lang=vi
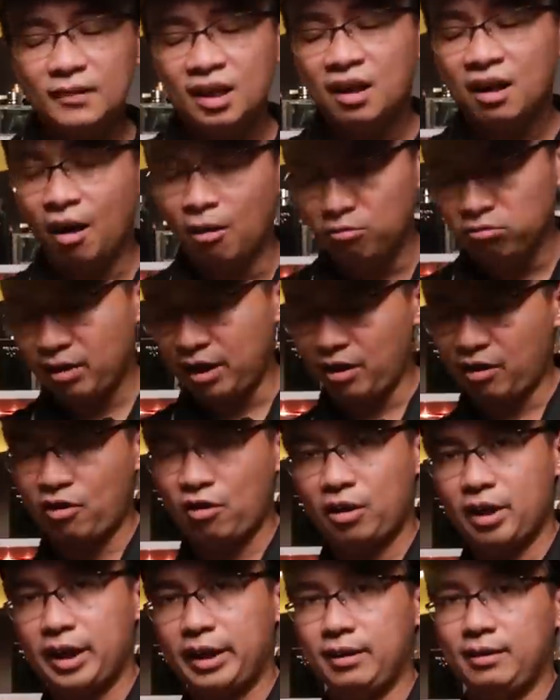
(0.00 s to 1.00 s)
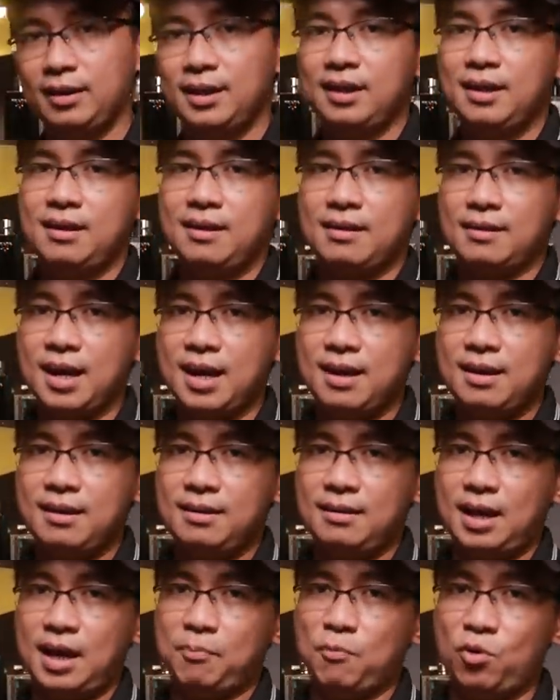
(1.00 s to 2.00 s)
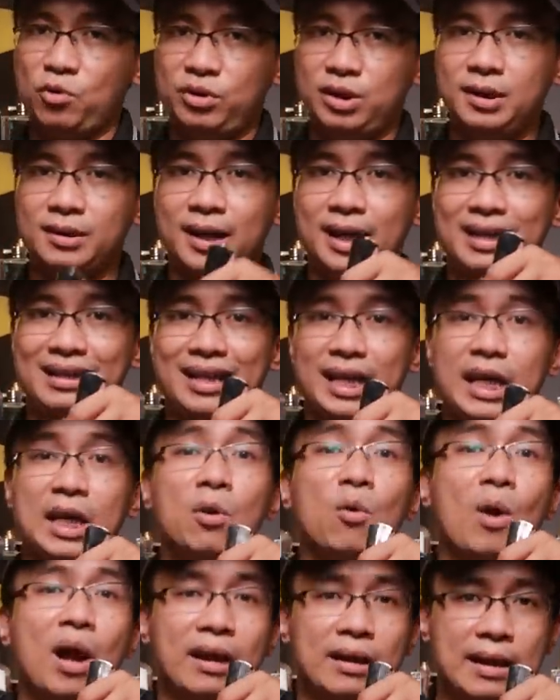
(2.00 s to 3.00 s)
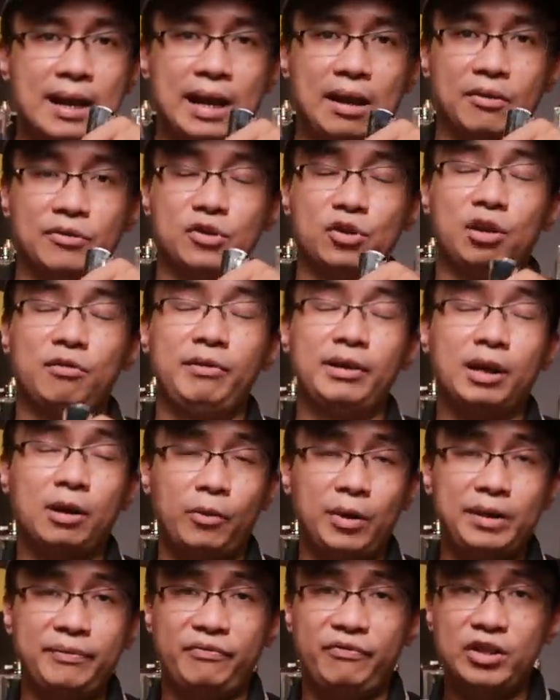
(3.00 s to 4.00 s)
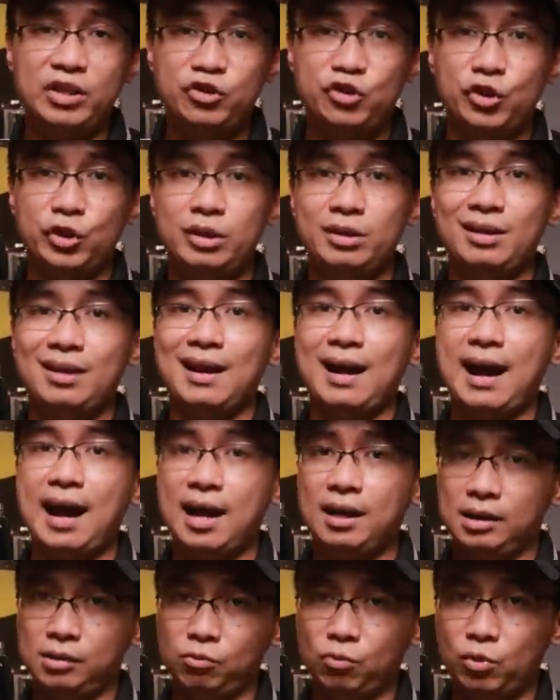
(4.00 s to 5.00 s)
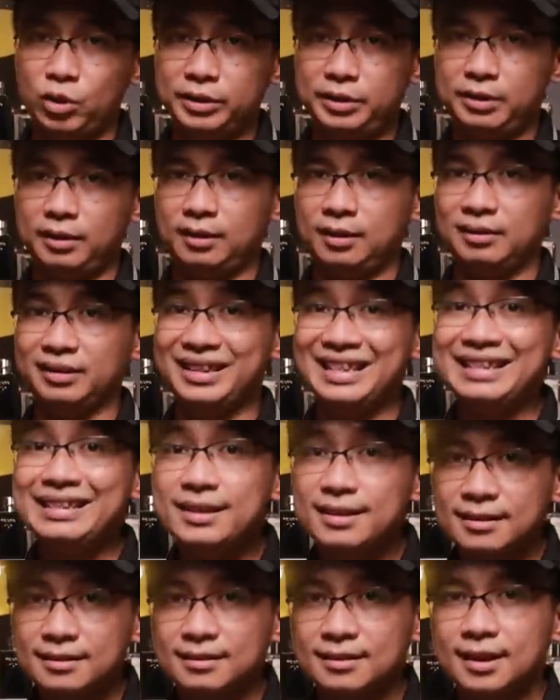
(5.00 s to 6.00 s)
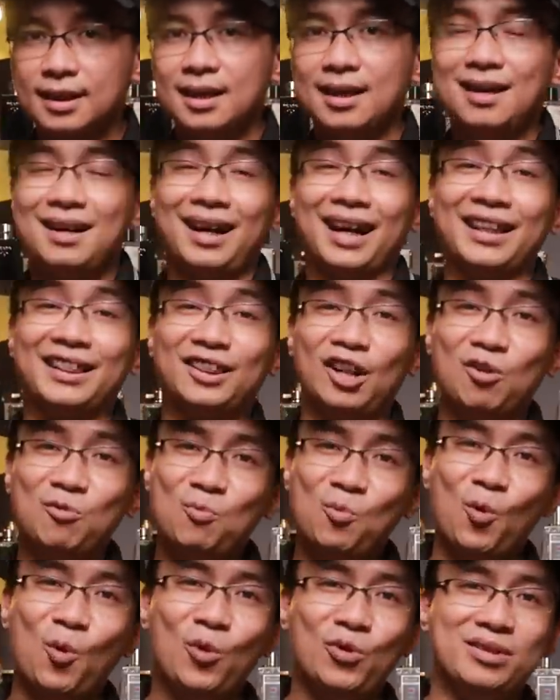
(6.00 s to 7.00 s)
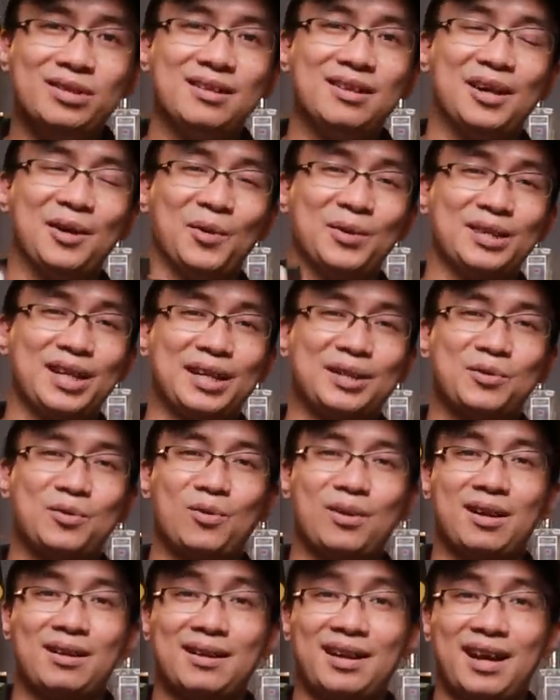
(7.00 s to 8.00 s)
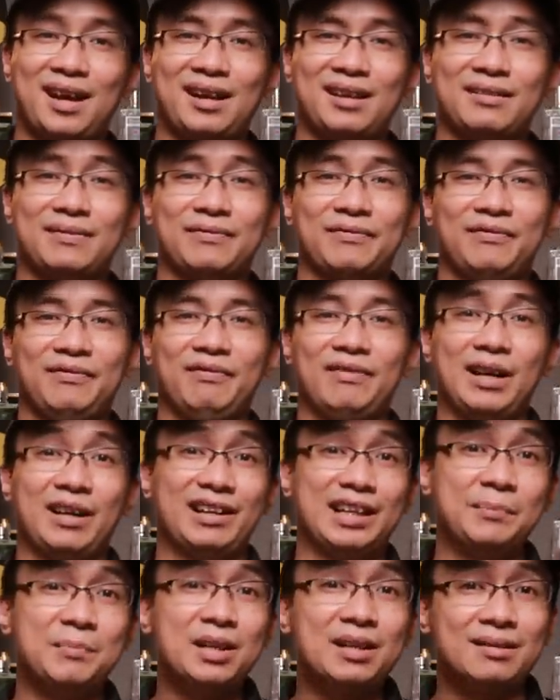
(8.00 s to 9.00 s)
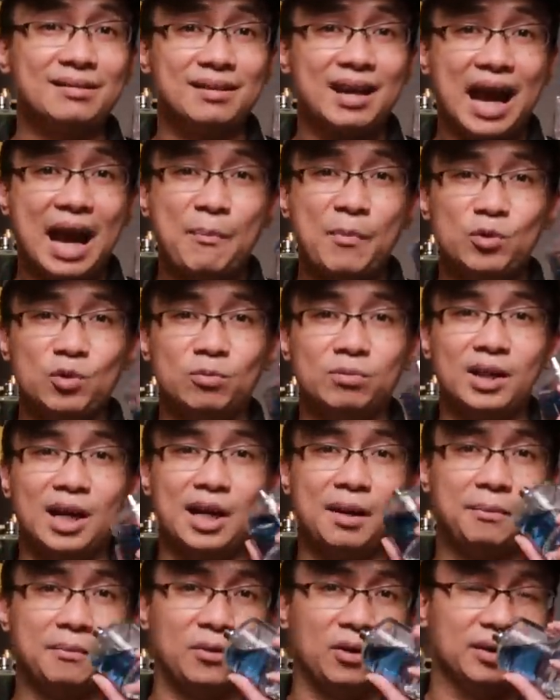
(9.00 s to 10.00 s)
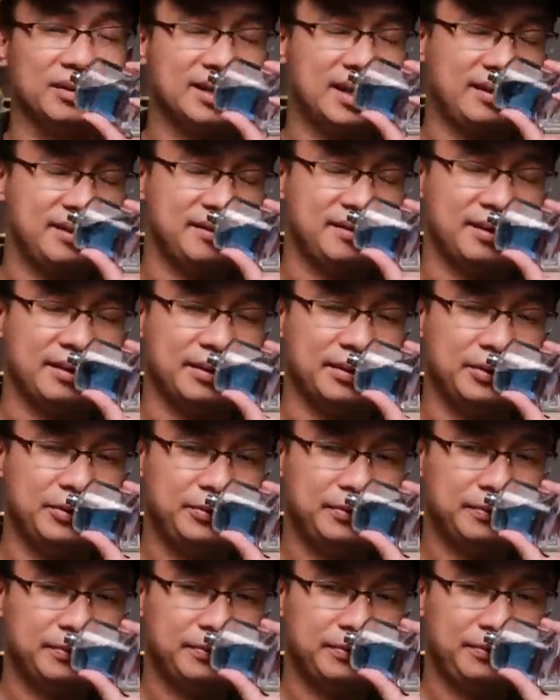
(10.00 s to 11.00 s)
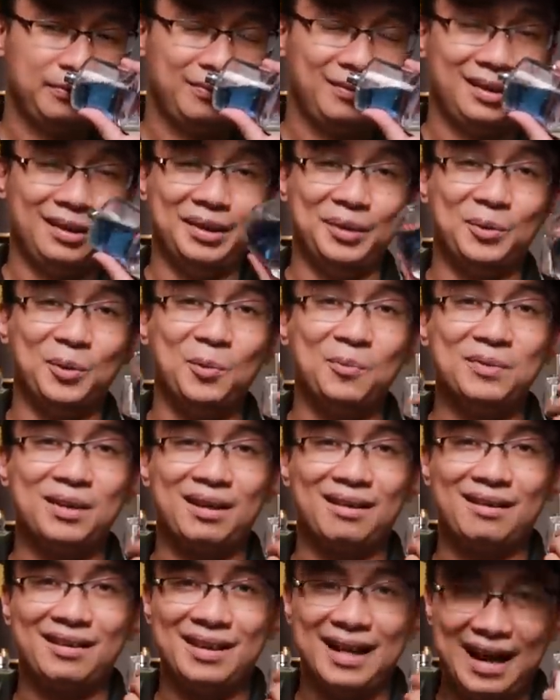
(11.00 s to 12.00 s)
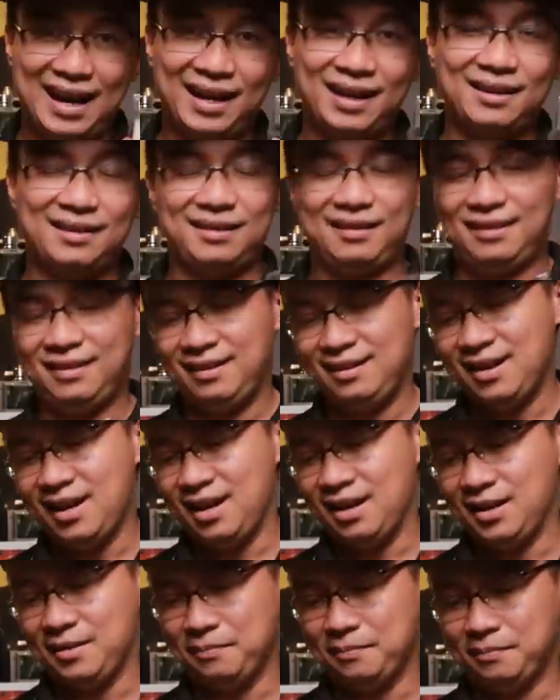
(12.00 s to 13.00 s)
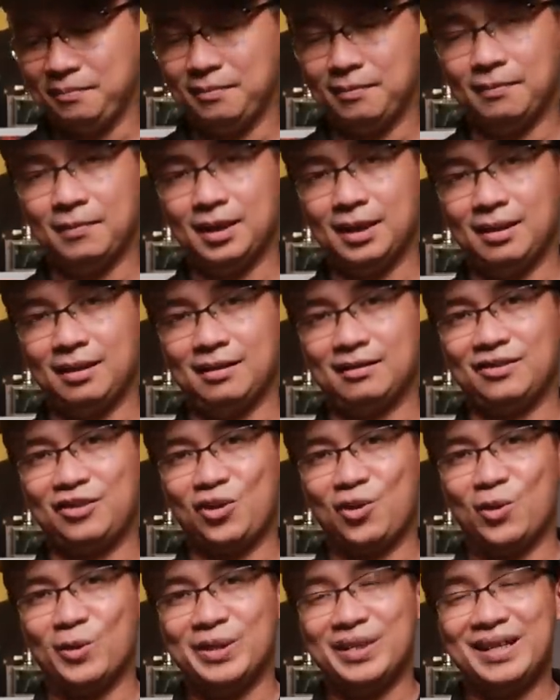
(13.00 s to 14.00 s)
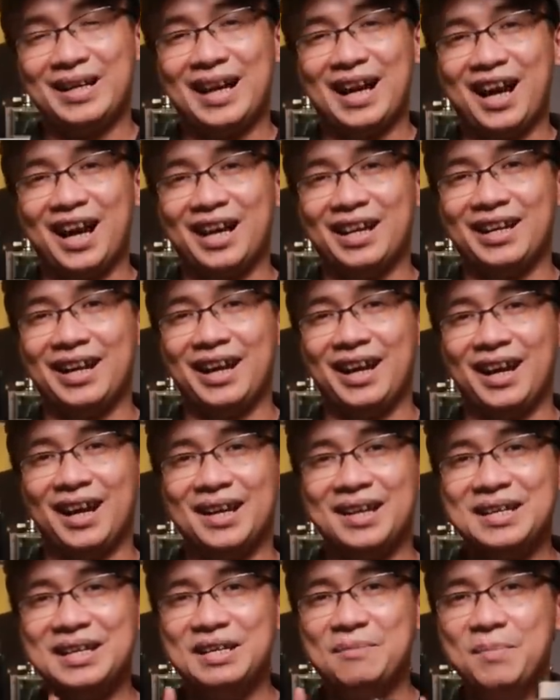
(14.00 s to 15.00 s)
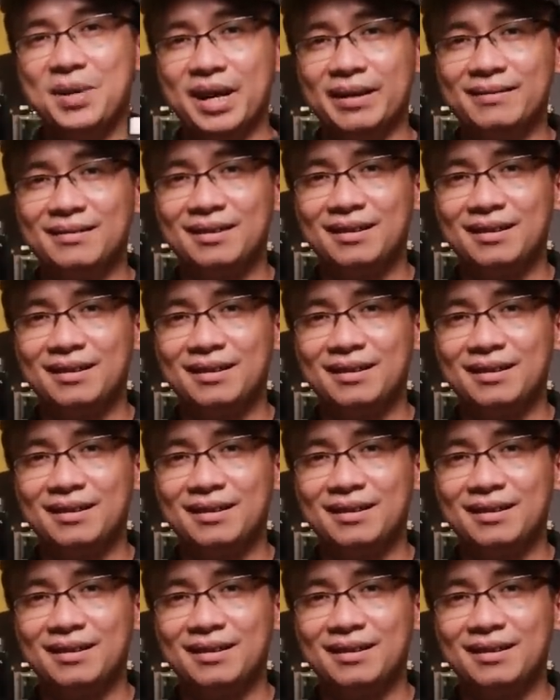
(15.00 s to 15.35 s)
không thể coi đây là một sự thay thế hoàn hảo so với Creek Virgin Island Water thế nhưng cái tông mùi dừa của chai nước hoa này và cái mức giá mà chúng ta bỏ ra để sở hữu thì cũng rất đáng để mà cho những ngày hè đi biển